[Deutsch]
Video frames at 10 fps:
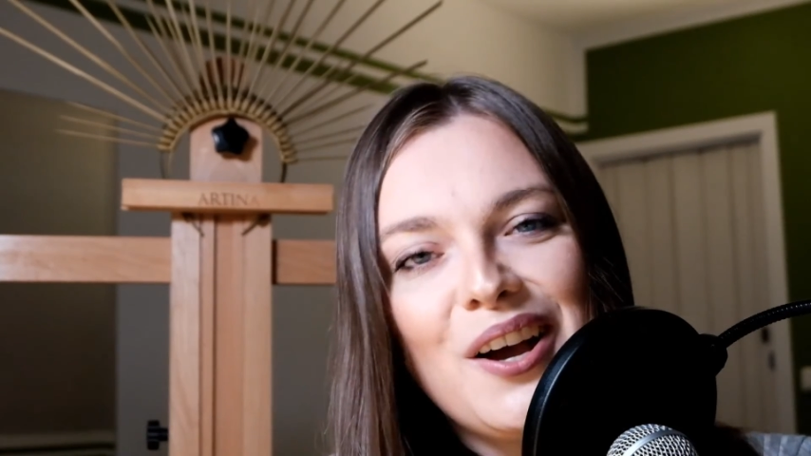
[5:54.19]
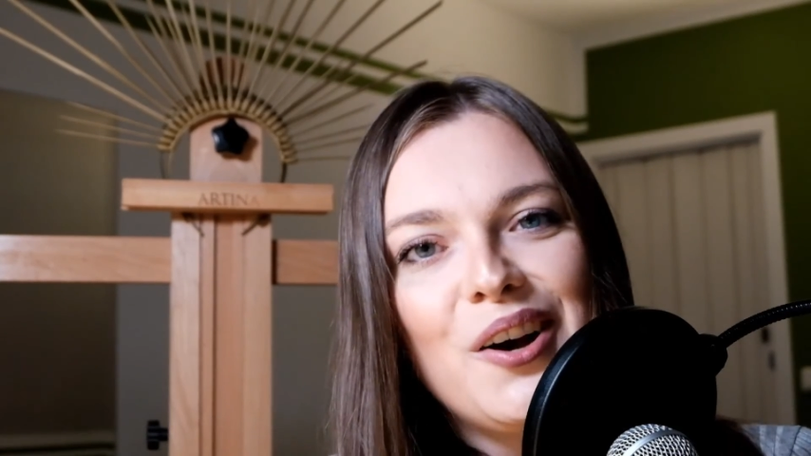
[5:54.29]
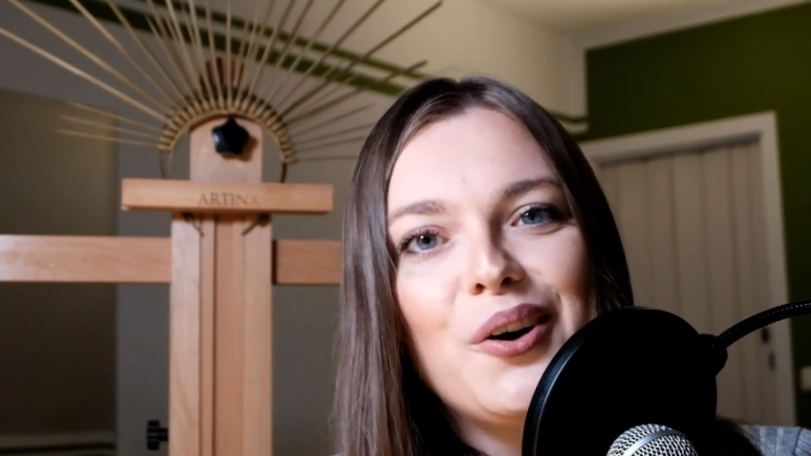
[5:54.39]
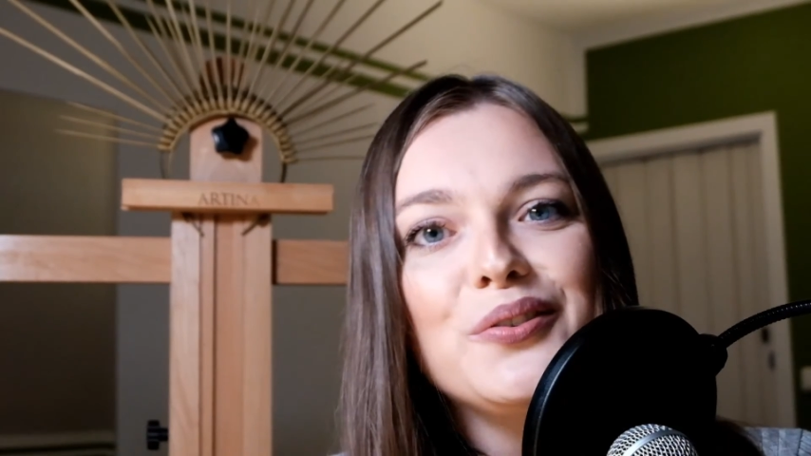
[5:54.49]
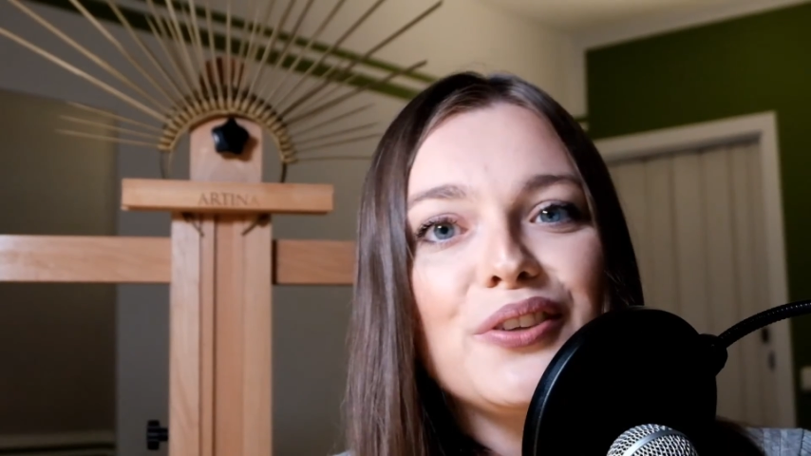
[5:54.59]

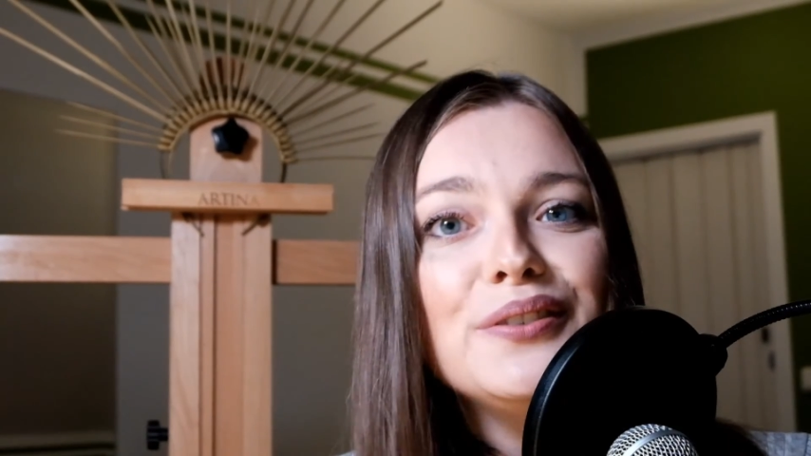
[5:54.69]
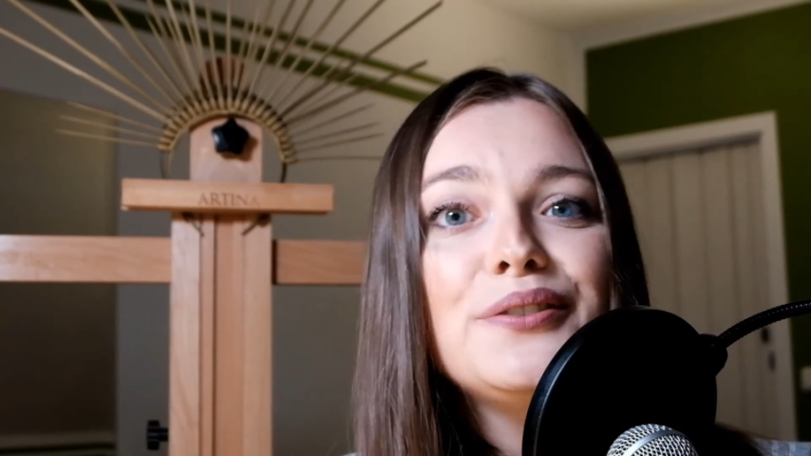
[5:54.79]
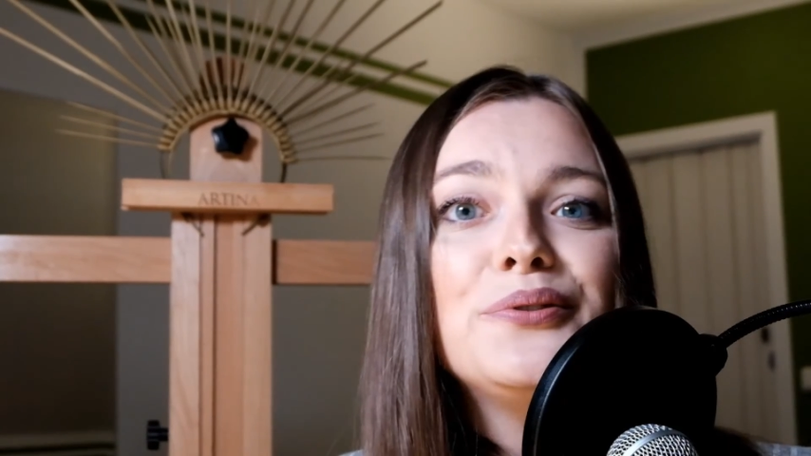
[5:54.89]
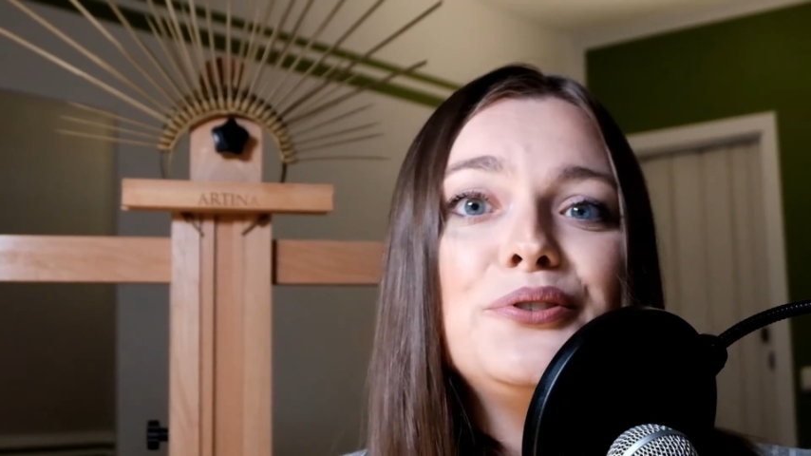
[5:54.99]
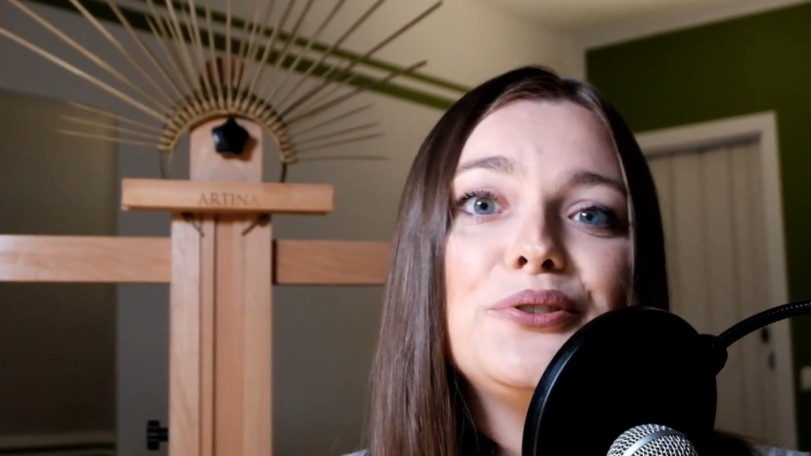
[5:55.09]
Und sonst
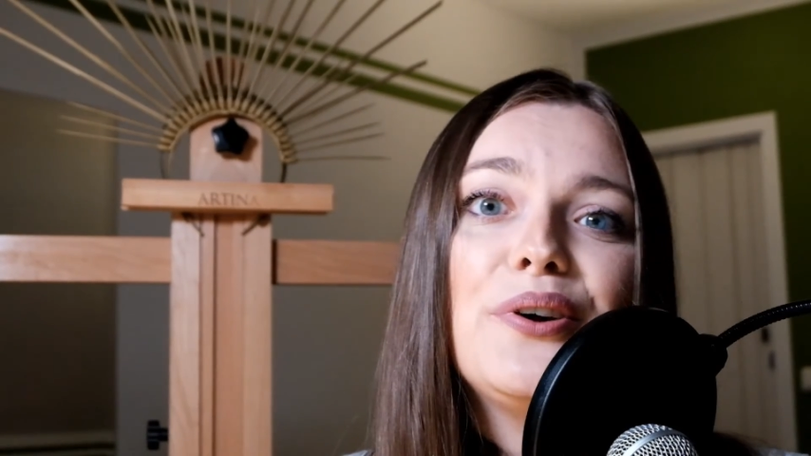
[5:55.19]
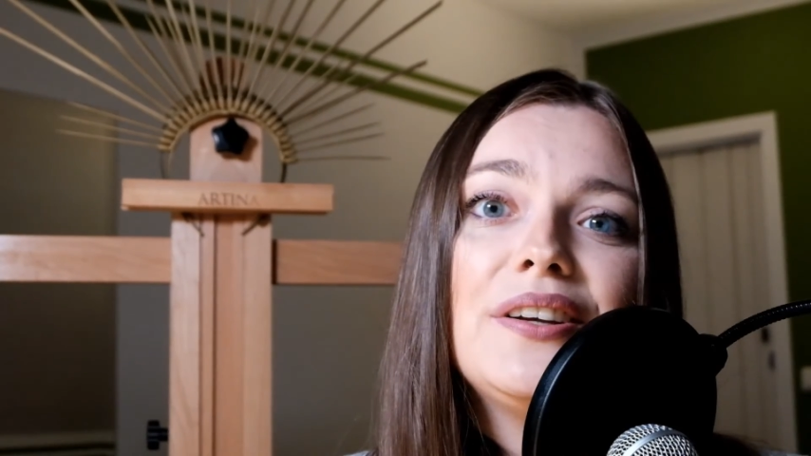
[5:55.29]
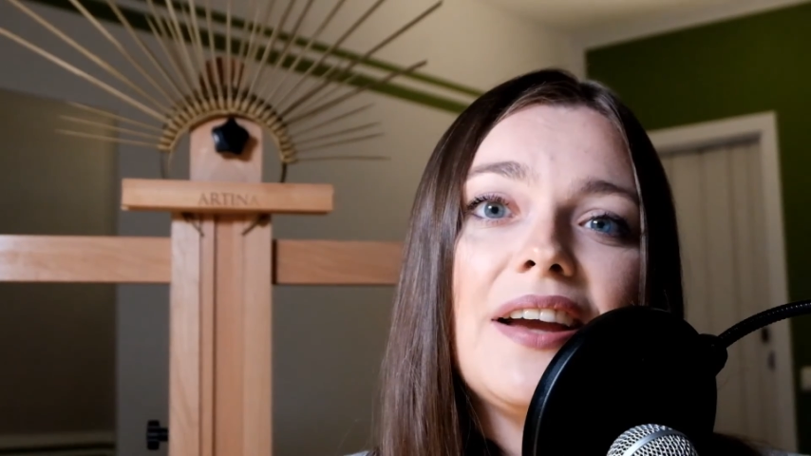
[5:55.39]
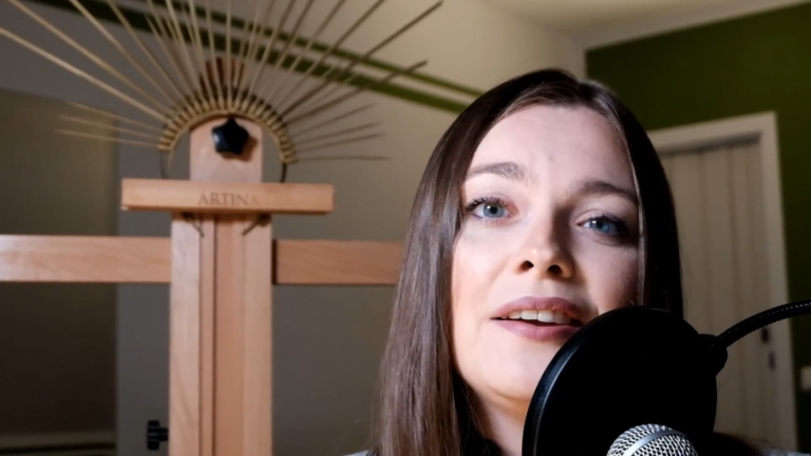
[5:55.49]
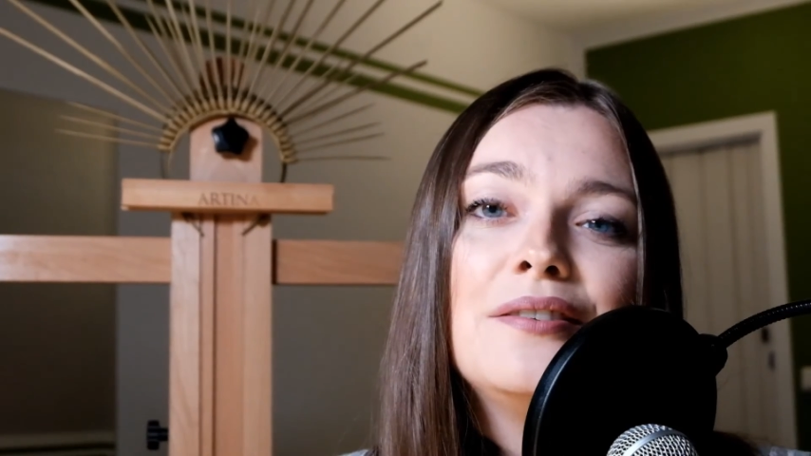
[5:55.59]
wünsche ich
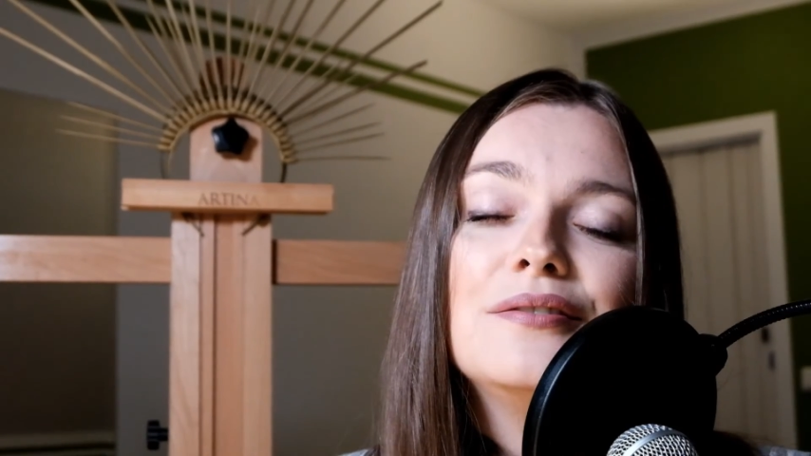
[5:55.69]
euch einen